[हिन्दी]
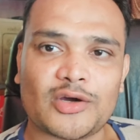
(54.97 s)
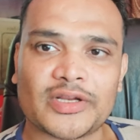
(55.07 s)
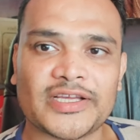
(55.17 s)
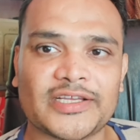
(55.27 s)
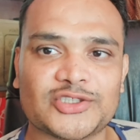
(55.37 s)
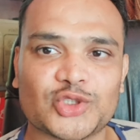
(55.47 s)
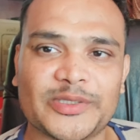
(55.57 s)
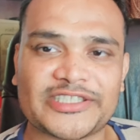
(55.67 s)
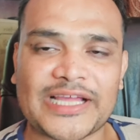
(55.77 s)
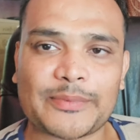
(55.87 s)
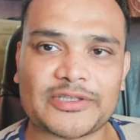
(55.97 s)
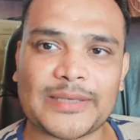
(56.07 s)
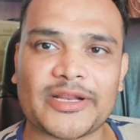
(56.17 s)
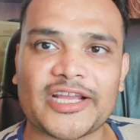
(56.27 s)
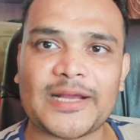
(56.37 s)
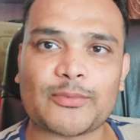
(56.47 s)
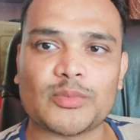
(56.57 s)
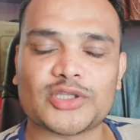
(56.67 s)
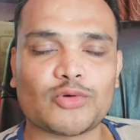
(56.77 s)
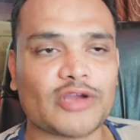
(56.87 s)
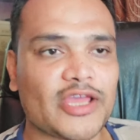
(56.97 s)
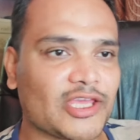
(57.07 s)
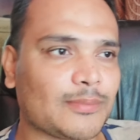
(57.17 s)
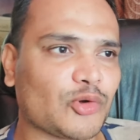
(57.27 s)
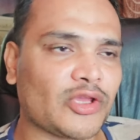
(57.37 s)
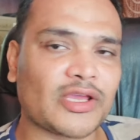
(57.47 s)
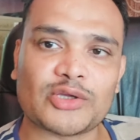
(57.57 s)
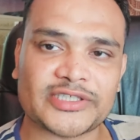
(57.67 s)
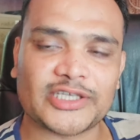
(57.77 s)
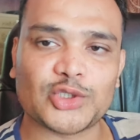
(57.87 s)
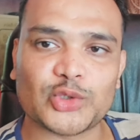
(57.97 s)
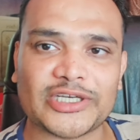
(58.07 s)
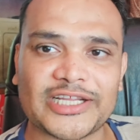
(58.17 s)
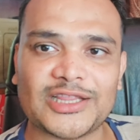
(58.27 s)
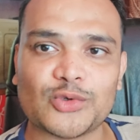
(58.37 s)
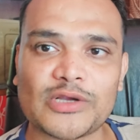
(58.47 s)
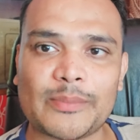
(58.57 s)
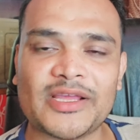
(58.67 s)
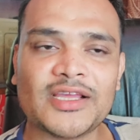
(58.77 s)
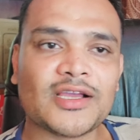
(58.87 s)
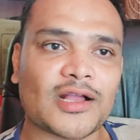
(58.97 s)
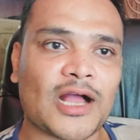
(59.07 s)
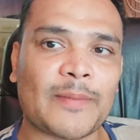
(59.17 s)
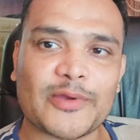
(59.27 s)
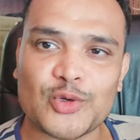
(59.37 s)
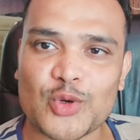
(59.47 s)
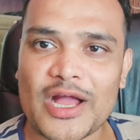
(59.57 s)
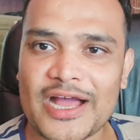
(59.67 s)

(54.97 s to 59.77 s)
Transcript: और जो भी हिसाब किताब रहेगा आपको बताऊंगा एक बुकिंग का हो सके तो डिटेल दूंगा मैं कहाँ पे हूँ